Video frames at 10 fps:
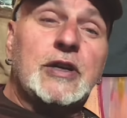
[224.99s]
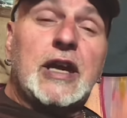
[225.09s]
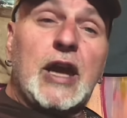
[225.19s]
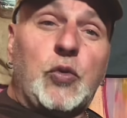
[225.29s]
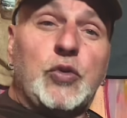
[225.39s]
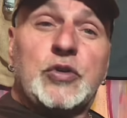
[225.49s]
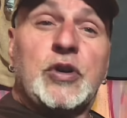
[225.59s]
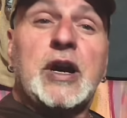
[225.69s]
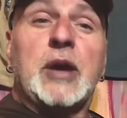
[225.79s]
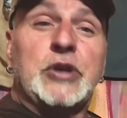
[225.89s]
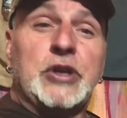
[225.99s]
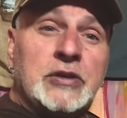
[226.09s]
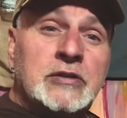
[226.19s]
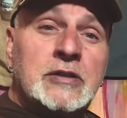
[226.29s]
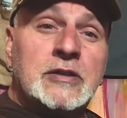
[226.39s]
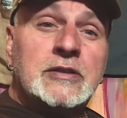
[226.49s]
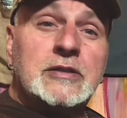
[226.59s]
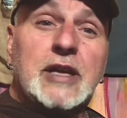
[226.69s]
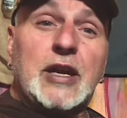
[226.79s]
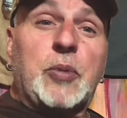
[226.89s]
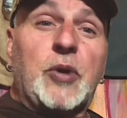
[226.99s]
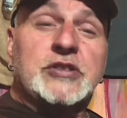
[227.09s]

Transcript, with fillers: é o único caminho que ele pode